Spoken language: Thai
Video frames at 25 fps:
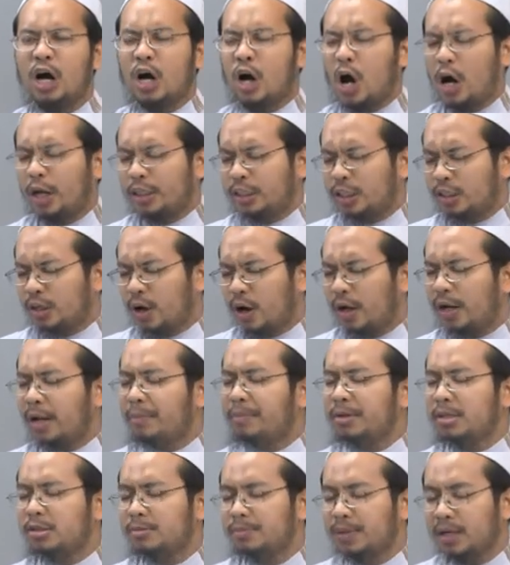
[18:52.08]
ก่อนจะนอน
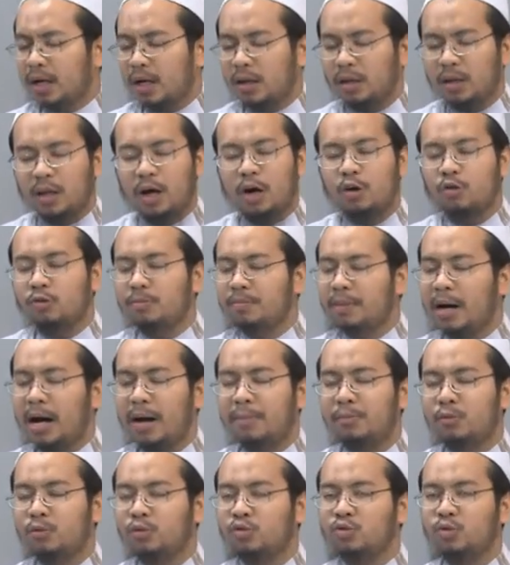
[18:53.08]
เนี่ยบิสมิลลาฮุมะ
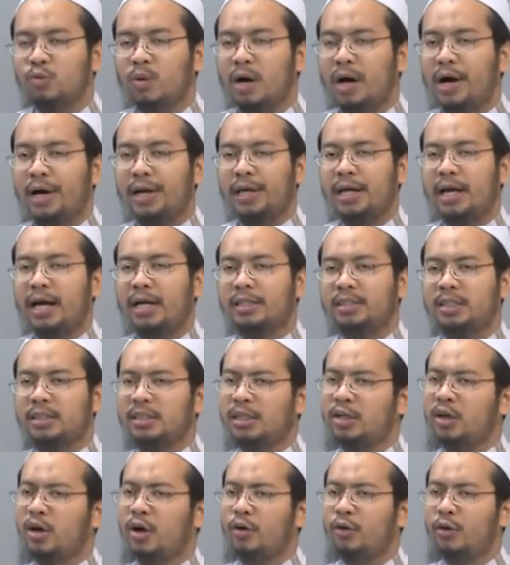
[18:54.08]
อามูตูอาฮยาฉั
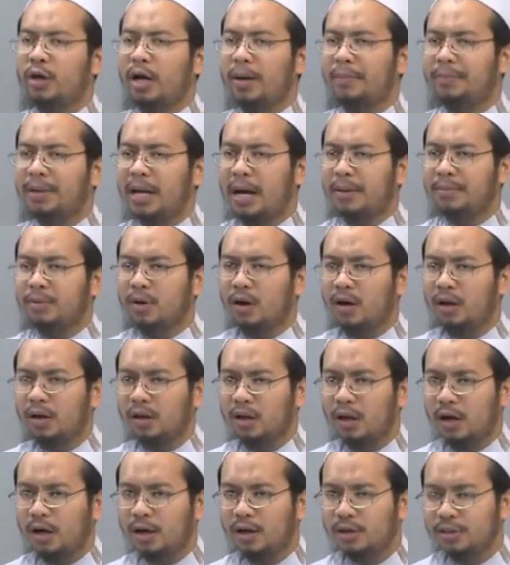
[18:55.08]
นจะนอนด้วยกับนามของอั
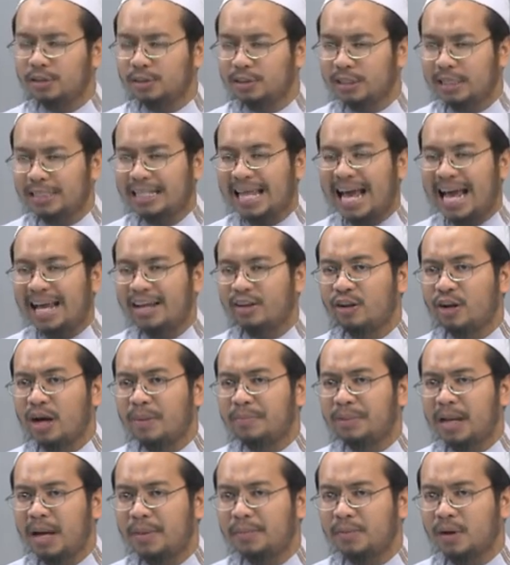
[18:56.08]
ลลอฮ์จะตายด้วย
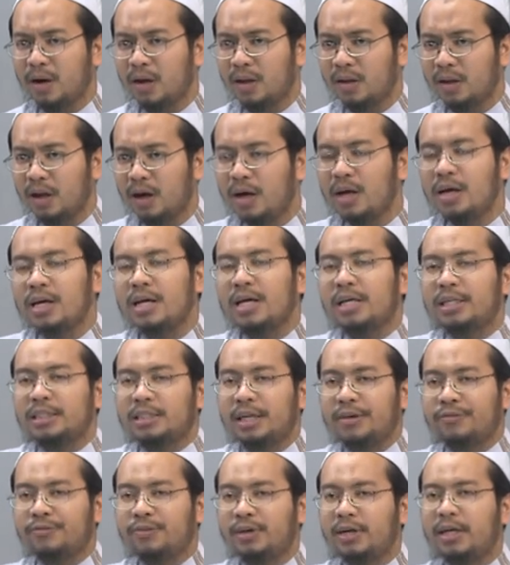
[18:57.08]
กับนามของอัลลอฮ์
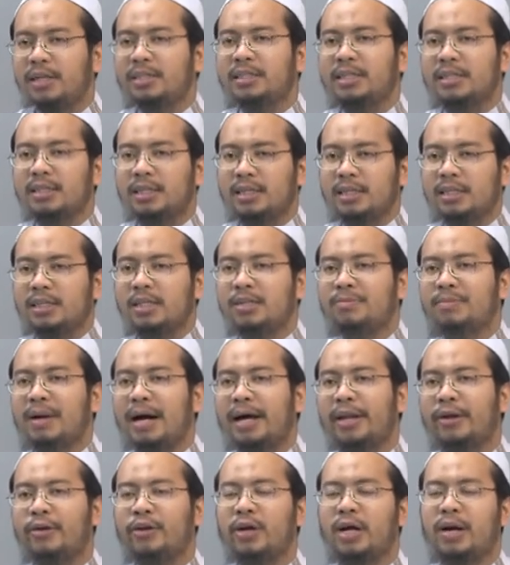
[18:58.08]
จะฟื้นจะตื่นขึ้น
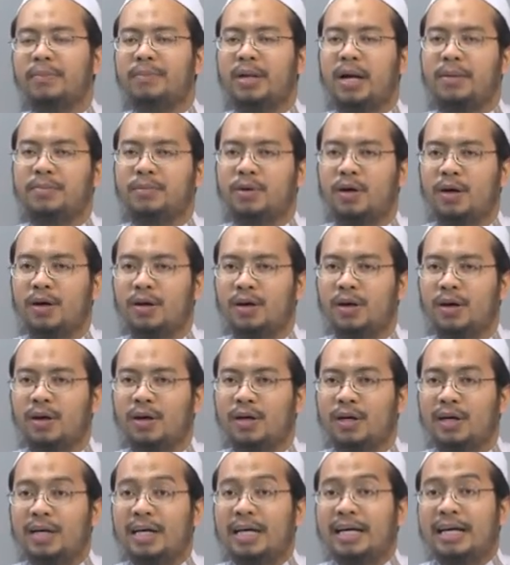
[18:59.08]
มาเนี่ยด้วยกับนามของอัลลอฮ์
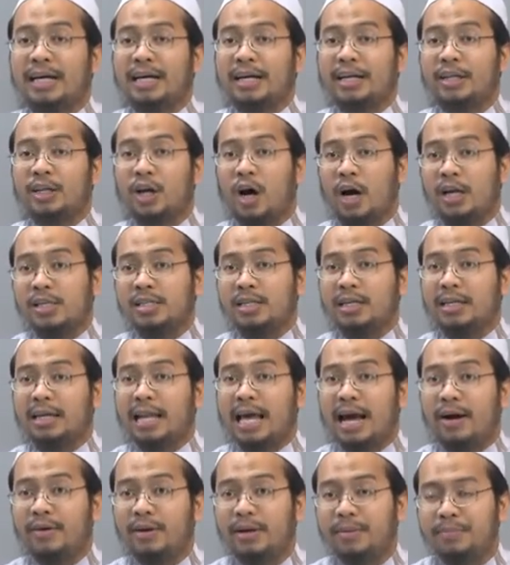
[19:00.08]
นอนเสร็จ
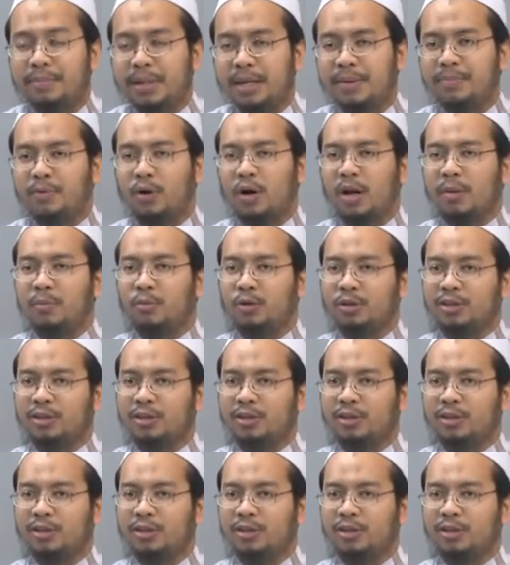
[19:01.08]
แล้วเนี่ยมีผลบุ